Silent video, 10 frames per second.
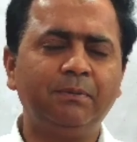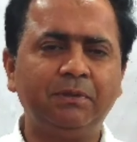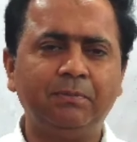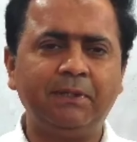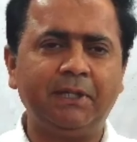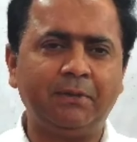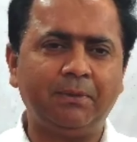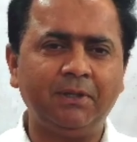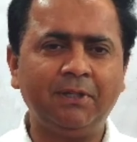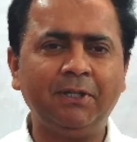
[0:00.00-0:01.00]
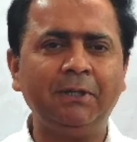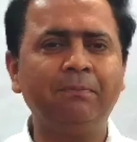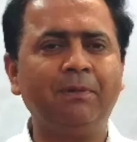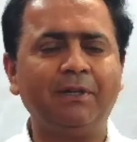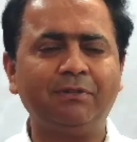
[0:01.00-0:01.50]

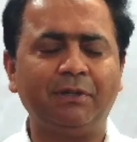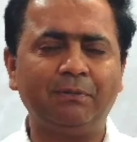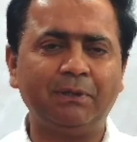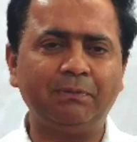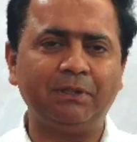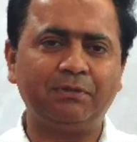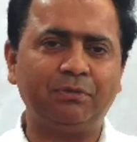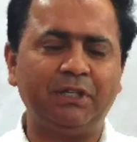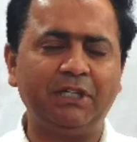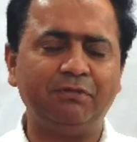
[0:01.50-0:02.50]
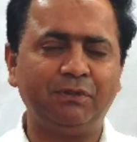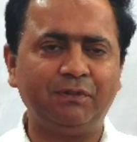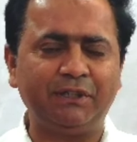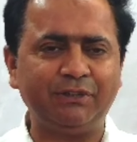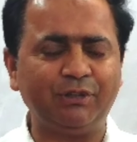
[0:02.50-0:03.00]
बसमीम अस्सलाम वालेकुम डियर स्टूडेंट्स
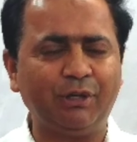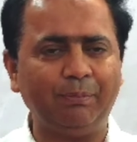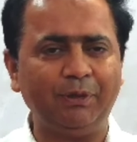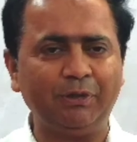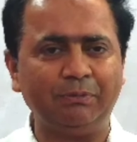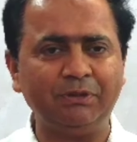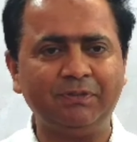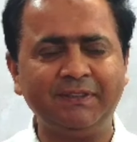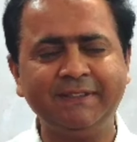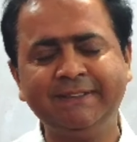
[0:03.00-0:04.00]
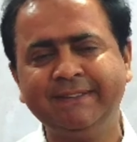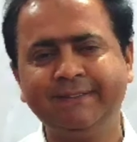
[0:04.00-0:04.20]
व्यूअर्स आप नाम सैद